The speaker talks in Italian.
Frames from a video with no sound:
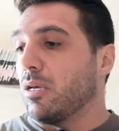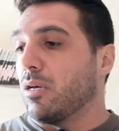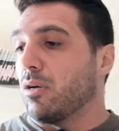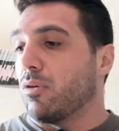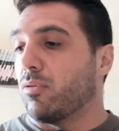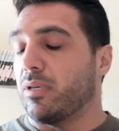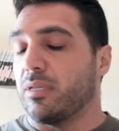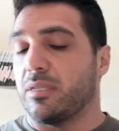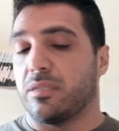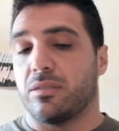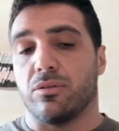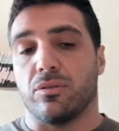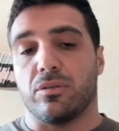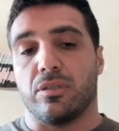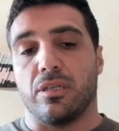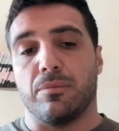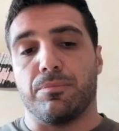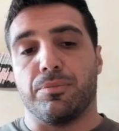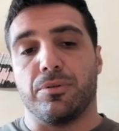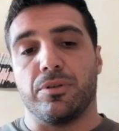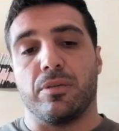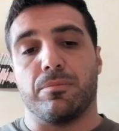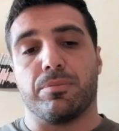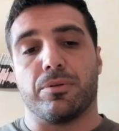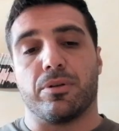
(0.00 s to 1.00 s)
Questo
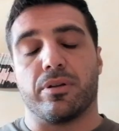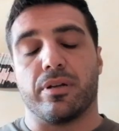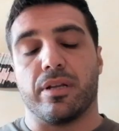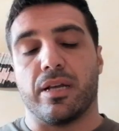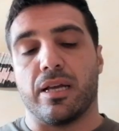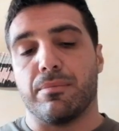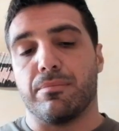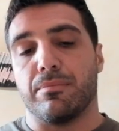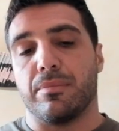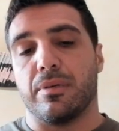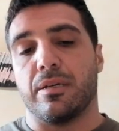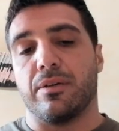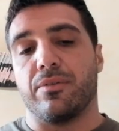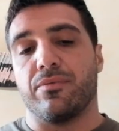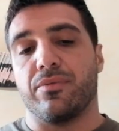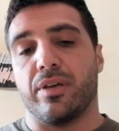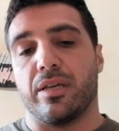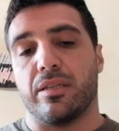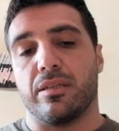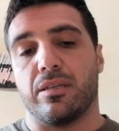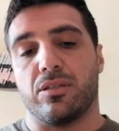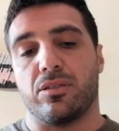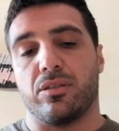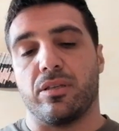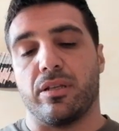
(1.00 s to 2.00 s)
tipo di programma
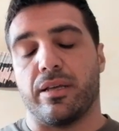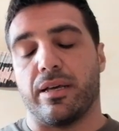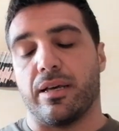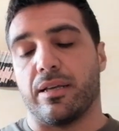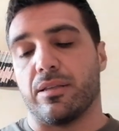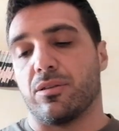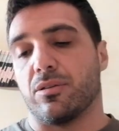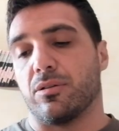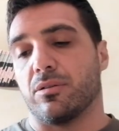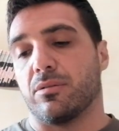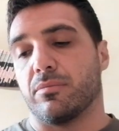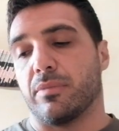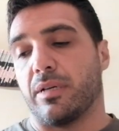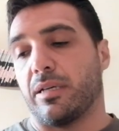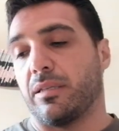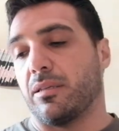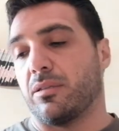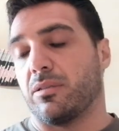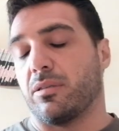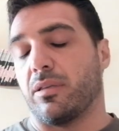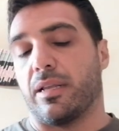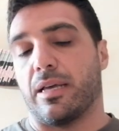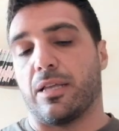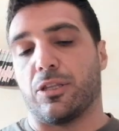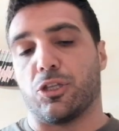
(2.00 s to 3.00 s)
è destinato, è
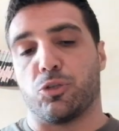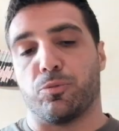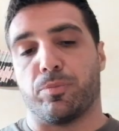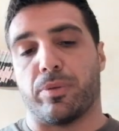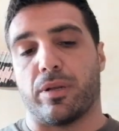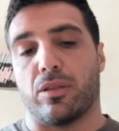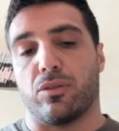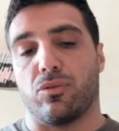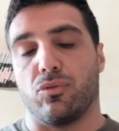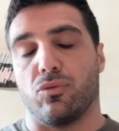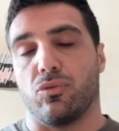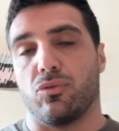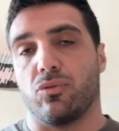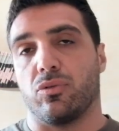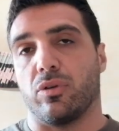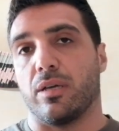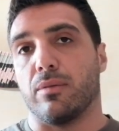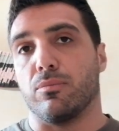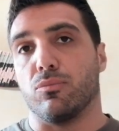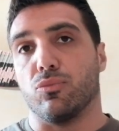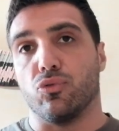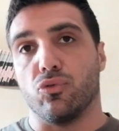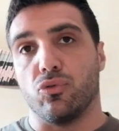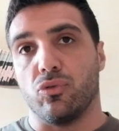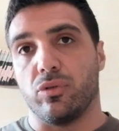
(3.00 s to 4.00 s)
destinato soprattutto ai
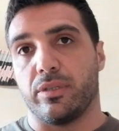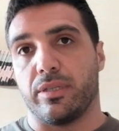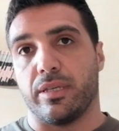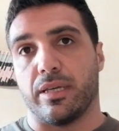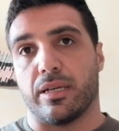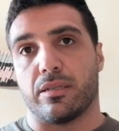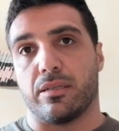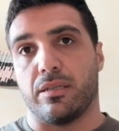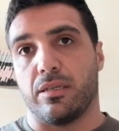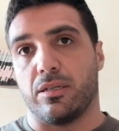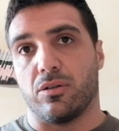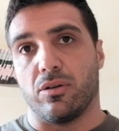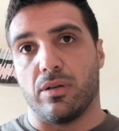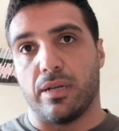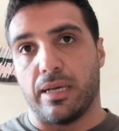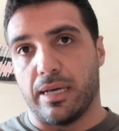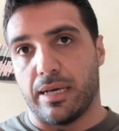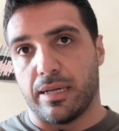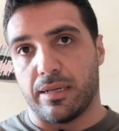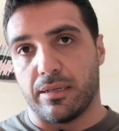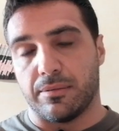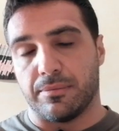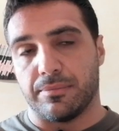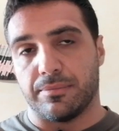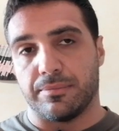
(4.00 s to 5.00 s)

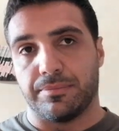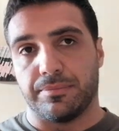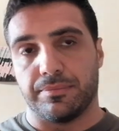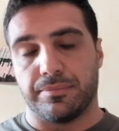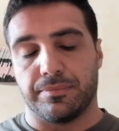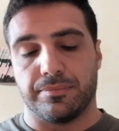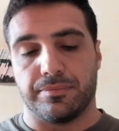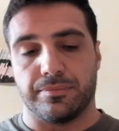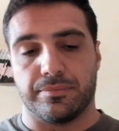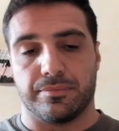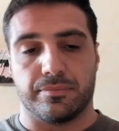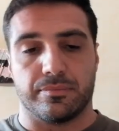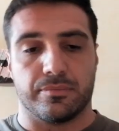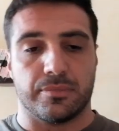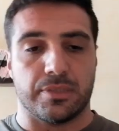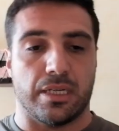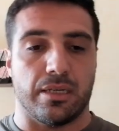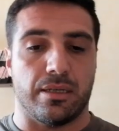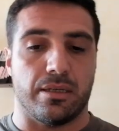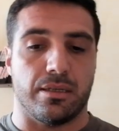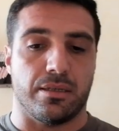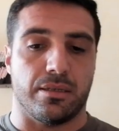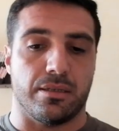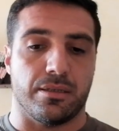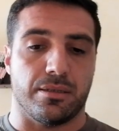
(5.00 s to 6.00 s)
multiarticolari. Um,
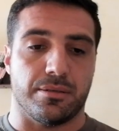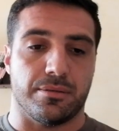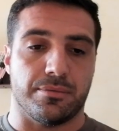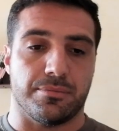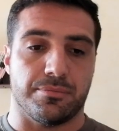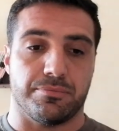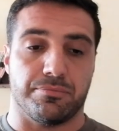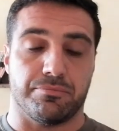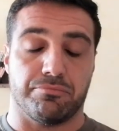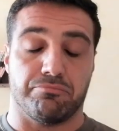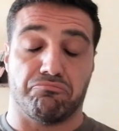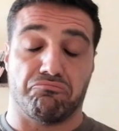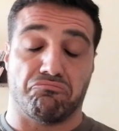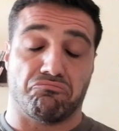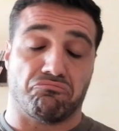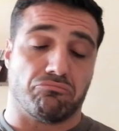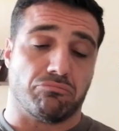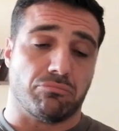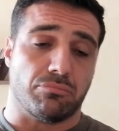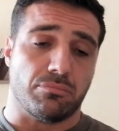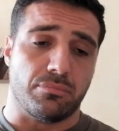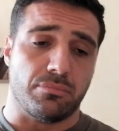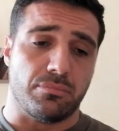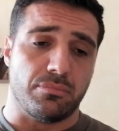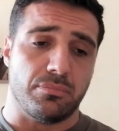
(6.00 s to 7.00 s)
ehm,
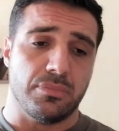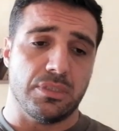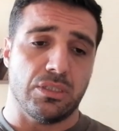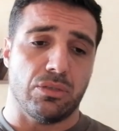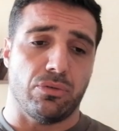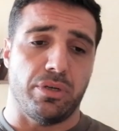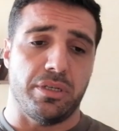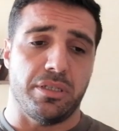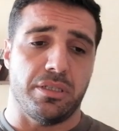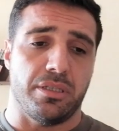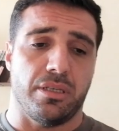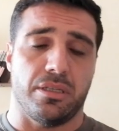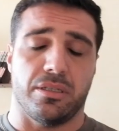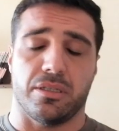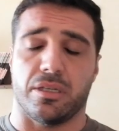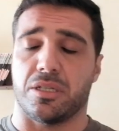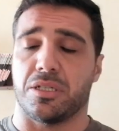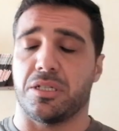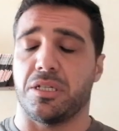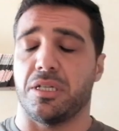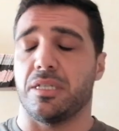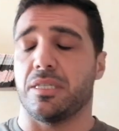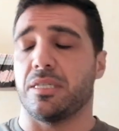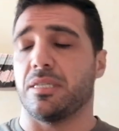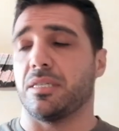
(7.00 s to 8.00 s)
quindi
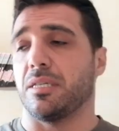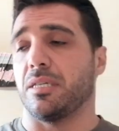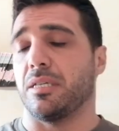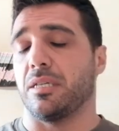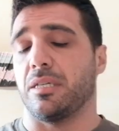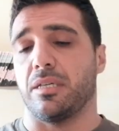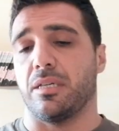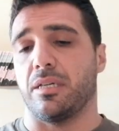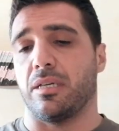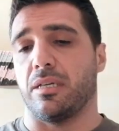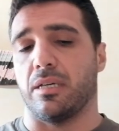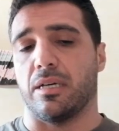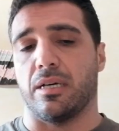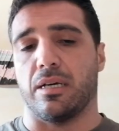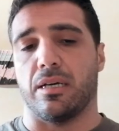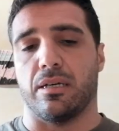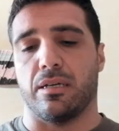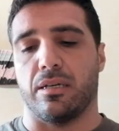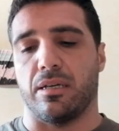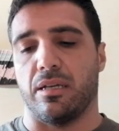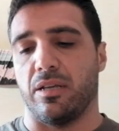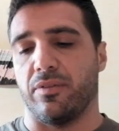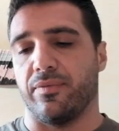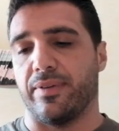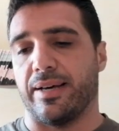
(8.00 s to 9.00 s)
esercizi
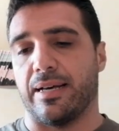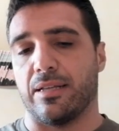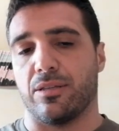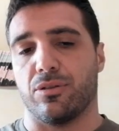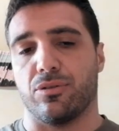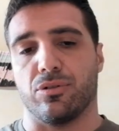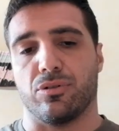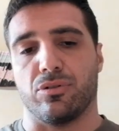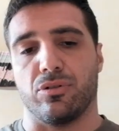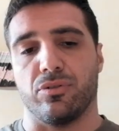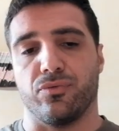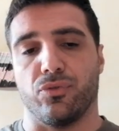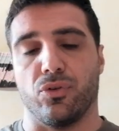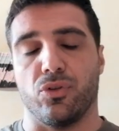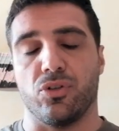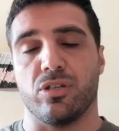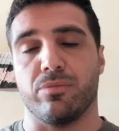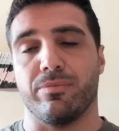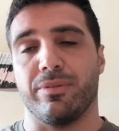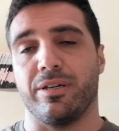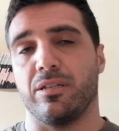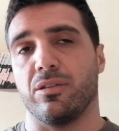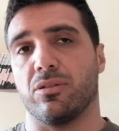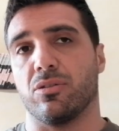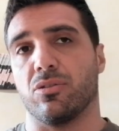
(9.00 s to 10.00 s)
a eh, elevato
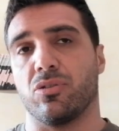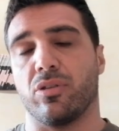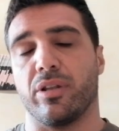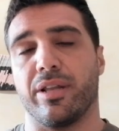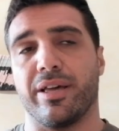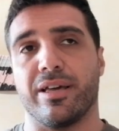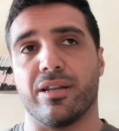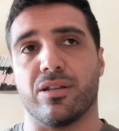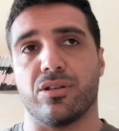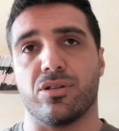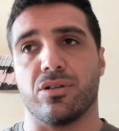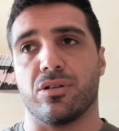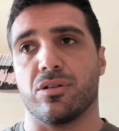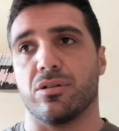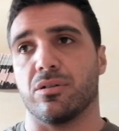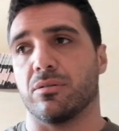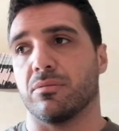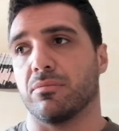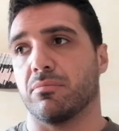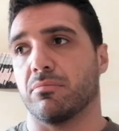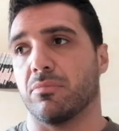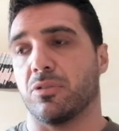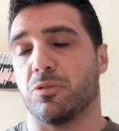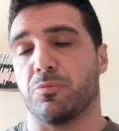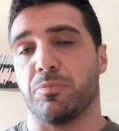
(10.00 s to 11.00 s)
coinvolgimento
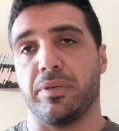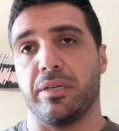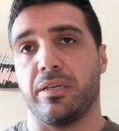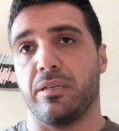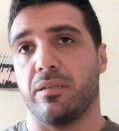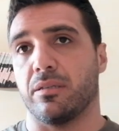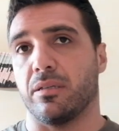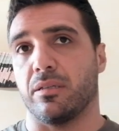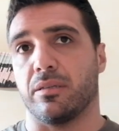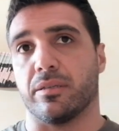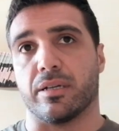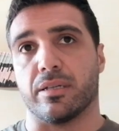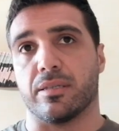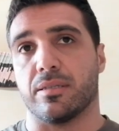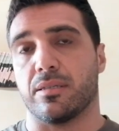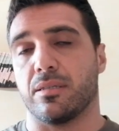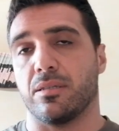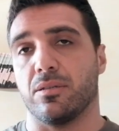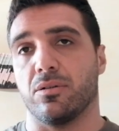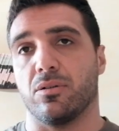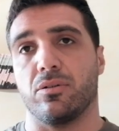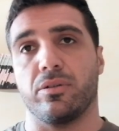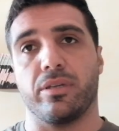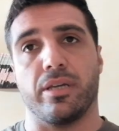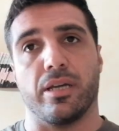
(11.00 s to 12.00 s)
sinergico, spinte,
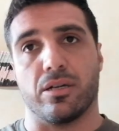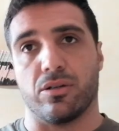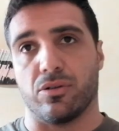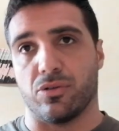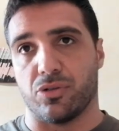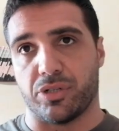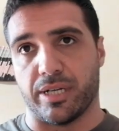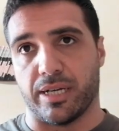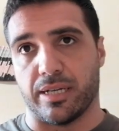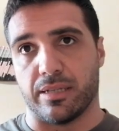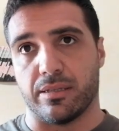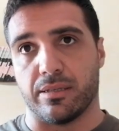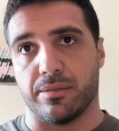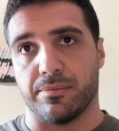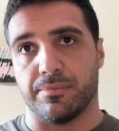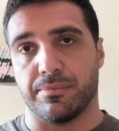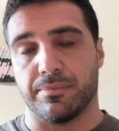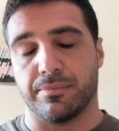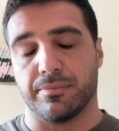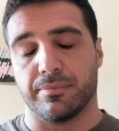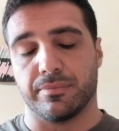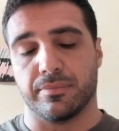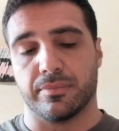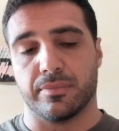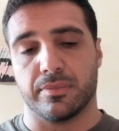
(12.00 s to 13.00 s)
trazioni e accosciate,
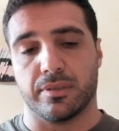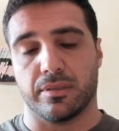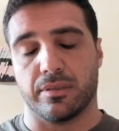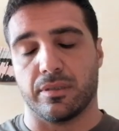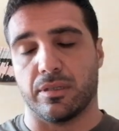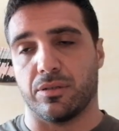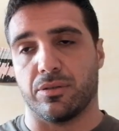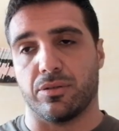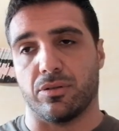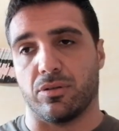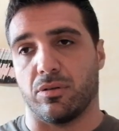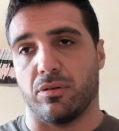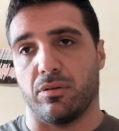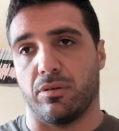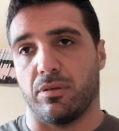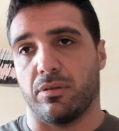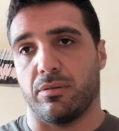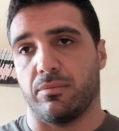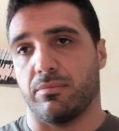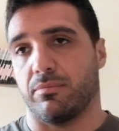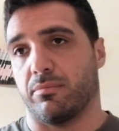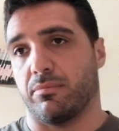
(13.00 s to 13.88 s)
che sono i